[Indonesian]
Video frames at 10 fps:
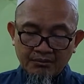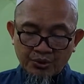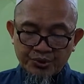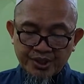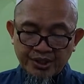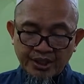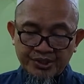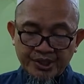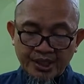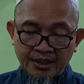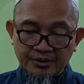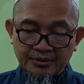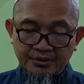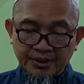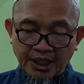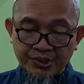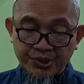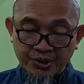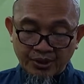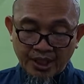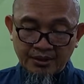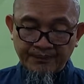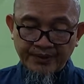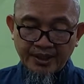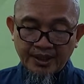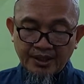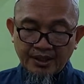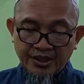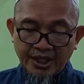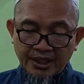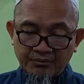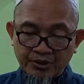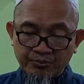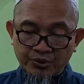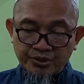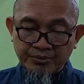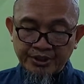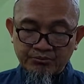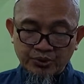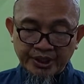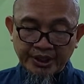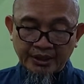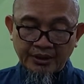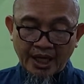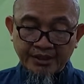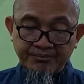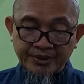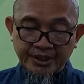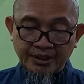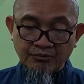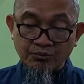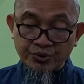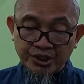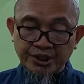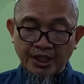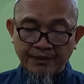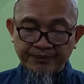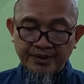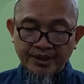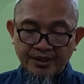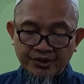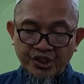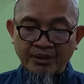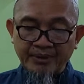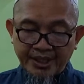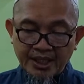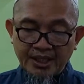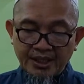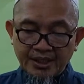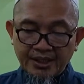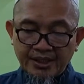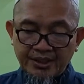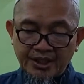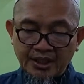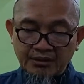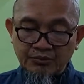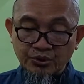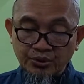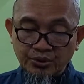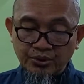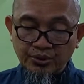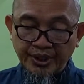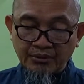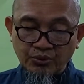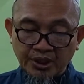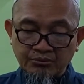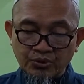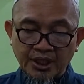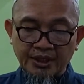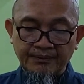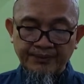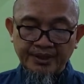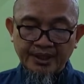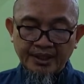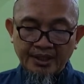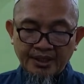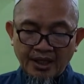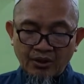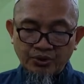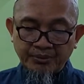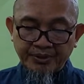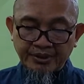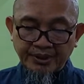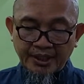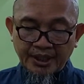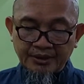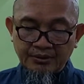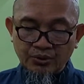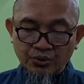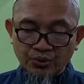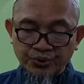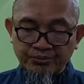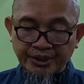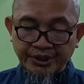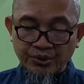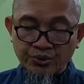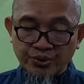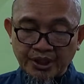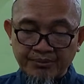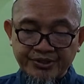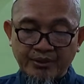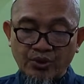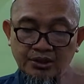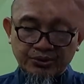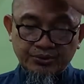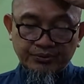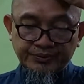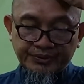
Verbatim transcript: Manusia jika senang dengan seseorang, ia akan menyembunyikan aibnya dan memujinya. Jika marah, ia akan menuduh yang bukan-bukan. Aku diperintahkan untuk berkata jujur dalam setiap waktu.